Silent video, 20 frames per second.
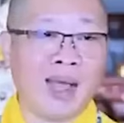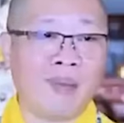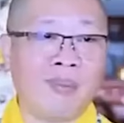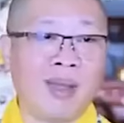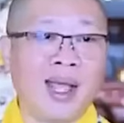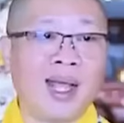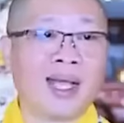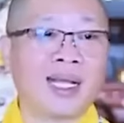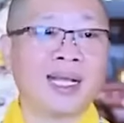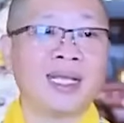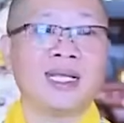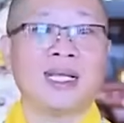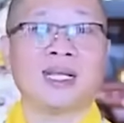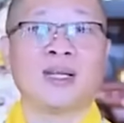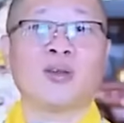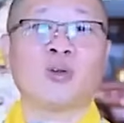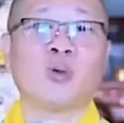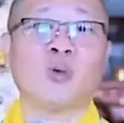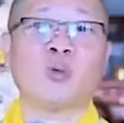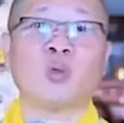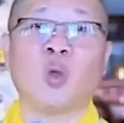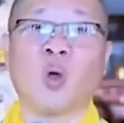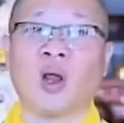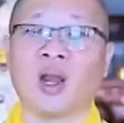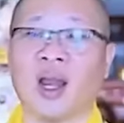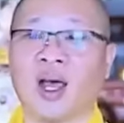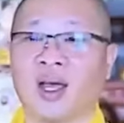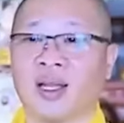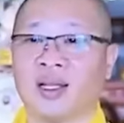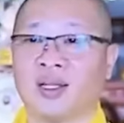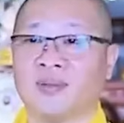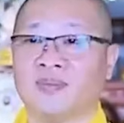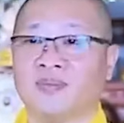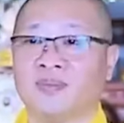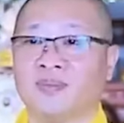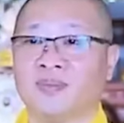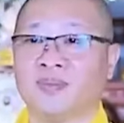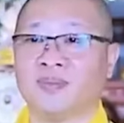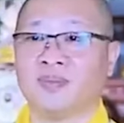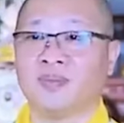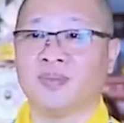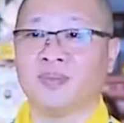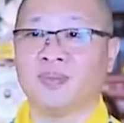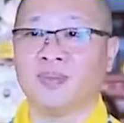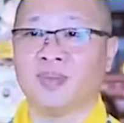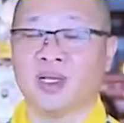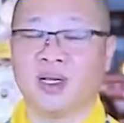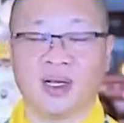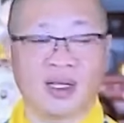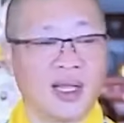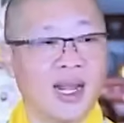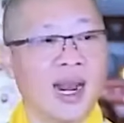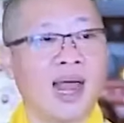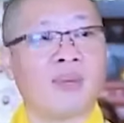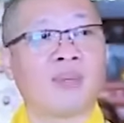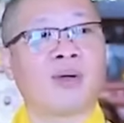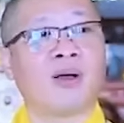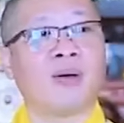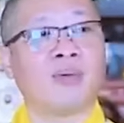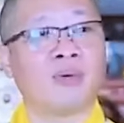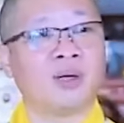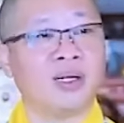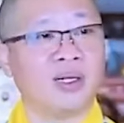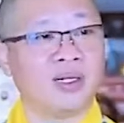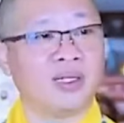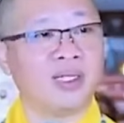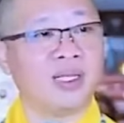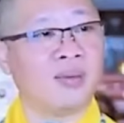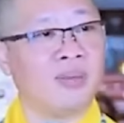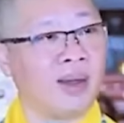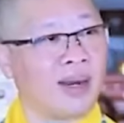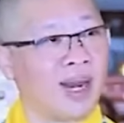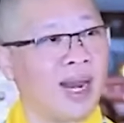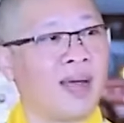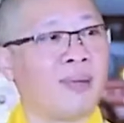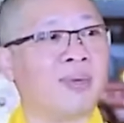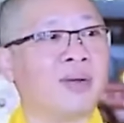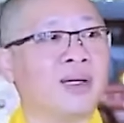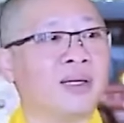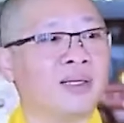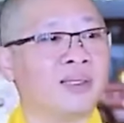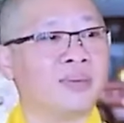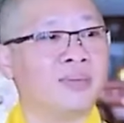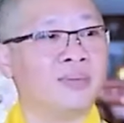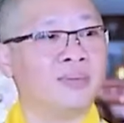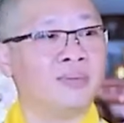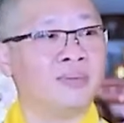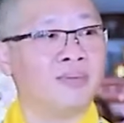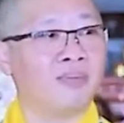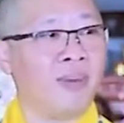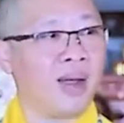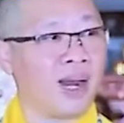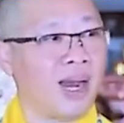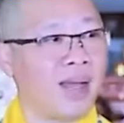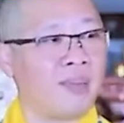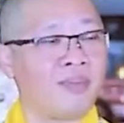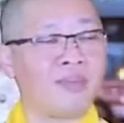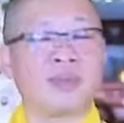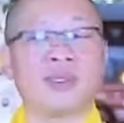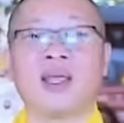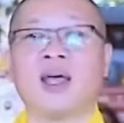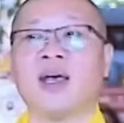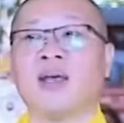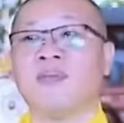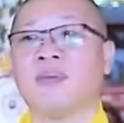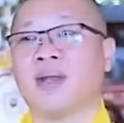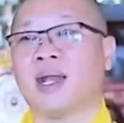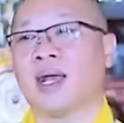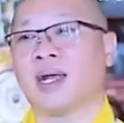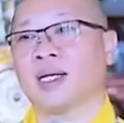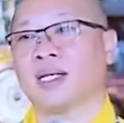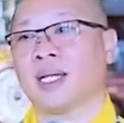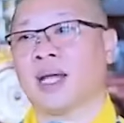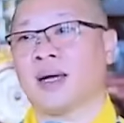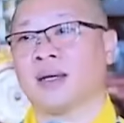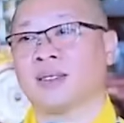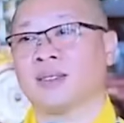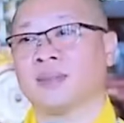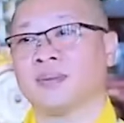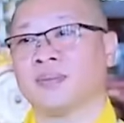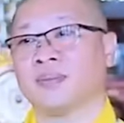làm ăn cái gì nó cũng thuận lợi. Người ta làm không được nhưng mình làm được. Mình làm chơi, mình ăn thật.